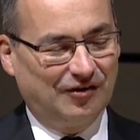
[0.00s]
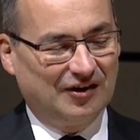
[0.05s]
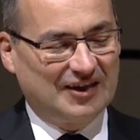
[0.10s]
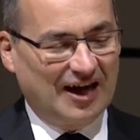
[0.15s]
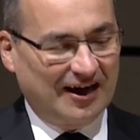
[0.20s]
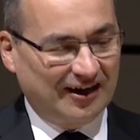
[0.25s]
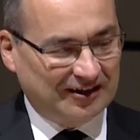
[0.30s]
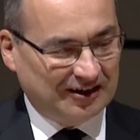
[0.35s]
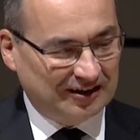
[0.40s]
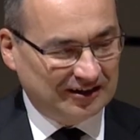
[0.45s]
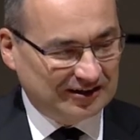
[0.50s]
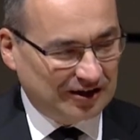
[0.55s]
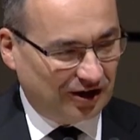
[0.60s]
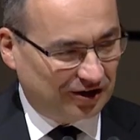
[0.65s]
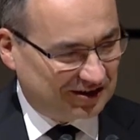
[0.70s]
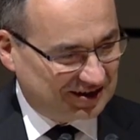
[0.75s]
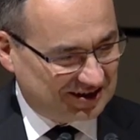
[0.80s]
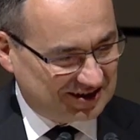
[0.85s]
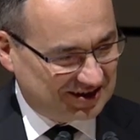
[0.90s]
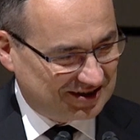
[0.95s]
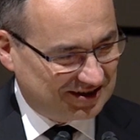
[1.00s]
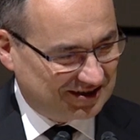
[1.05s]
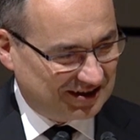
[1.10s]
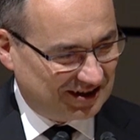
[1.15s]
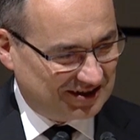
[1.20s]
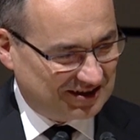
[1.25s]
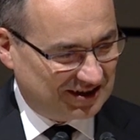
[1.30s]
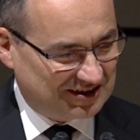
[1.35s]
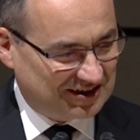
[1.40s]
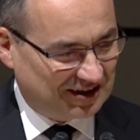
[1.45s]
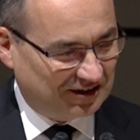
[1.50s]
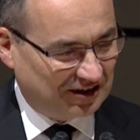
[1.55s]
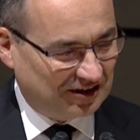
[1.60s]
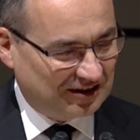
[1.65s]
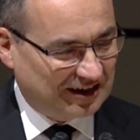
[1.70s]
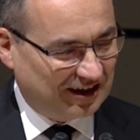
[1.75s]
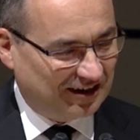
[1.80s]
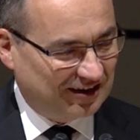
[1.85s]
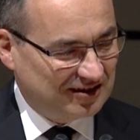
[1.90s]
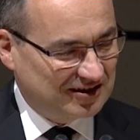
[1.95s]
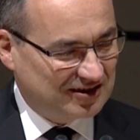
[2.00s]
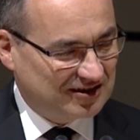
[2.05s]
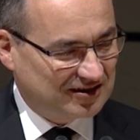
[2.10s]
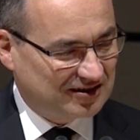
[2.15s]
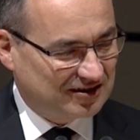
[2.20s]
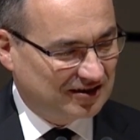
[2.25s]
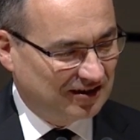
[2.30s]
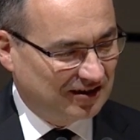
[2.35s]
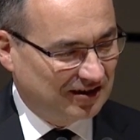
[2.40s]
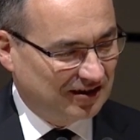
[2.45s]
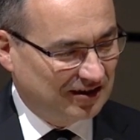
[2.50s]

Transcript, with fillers: Nous er remercions Dieu